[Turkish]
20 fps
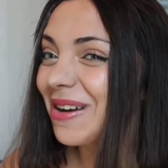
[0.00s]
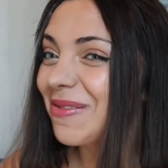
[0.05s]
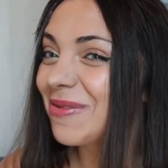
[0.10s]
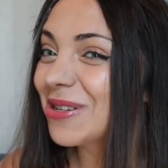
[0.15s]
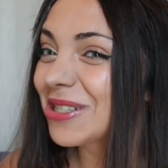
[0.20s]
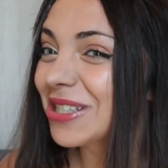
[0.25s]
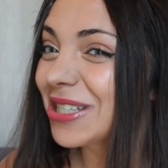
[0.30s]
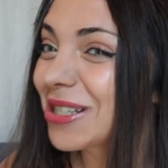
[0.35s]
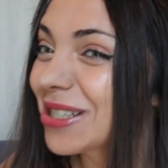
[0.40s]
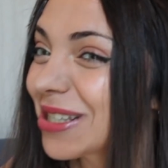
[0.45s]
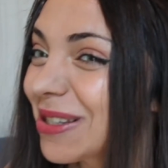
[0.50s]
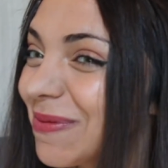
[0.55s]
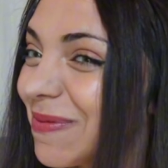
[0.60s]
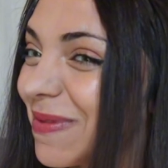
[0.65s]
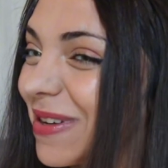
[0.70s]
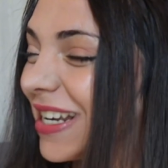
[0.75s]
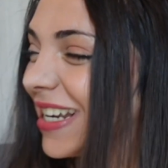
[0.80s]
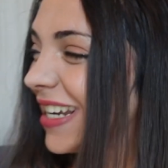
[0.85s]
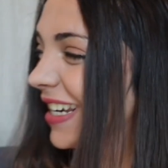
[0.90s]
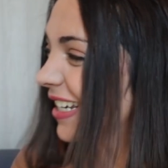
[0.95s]
niye
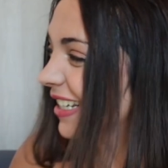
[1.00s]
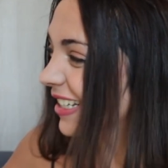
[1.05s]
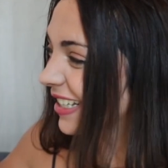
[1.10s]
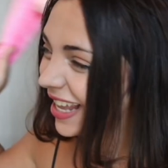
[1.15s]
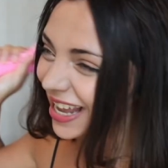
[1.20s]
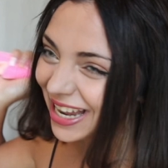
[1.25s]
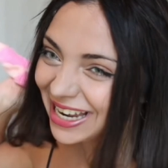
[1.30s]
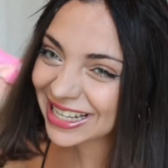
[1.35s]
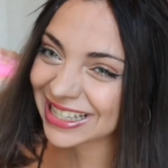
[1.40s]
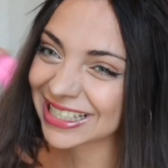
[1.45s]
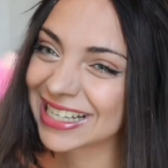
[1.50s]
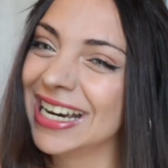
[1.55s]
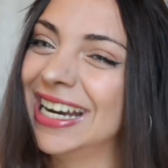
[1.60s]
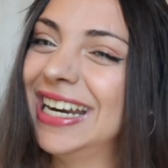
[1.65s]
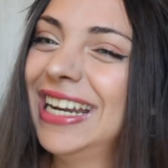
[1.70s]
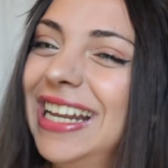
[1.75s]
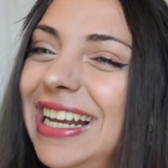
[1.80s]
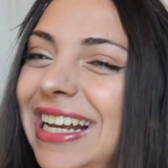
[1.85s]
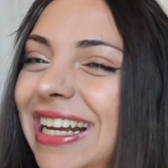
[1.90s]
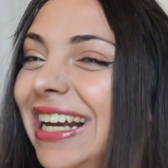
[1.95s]
bozuyorsun beni? Lanet
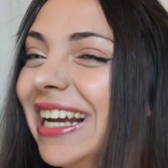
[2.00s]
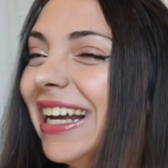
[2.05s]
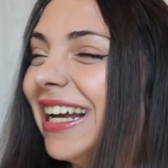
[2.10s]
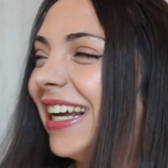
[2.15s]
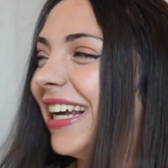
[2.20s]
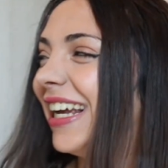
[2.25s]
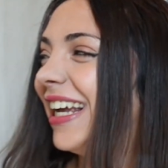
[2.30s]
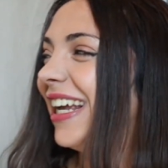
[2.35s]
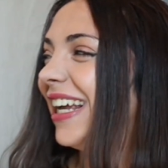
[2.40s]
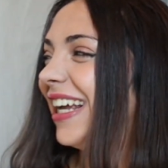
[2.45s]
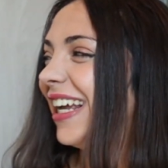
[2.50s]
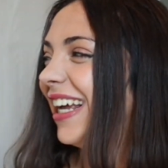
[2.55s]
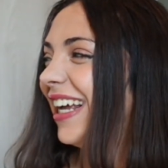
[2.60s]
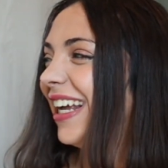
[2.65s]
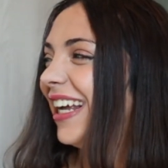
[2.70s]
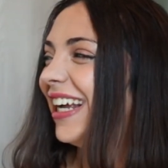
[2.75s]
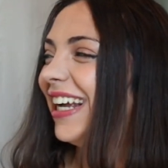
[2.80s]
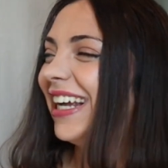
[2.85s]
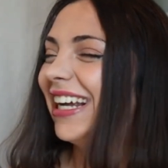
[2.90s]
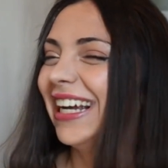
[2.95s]

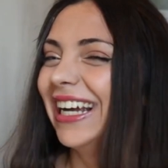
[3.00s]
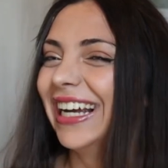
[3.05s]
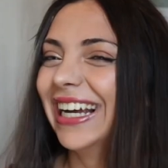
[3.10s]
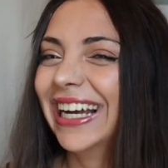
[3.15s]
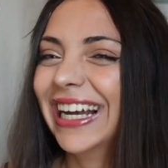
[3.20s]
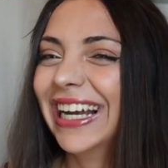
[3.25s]
karı.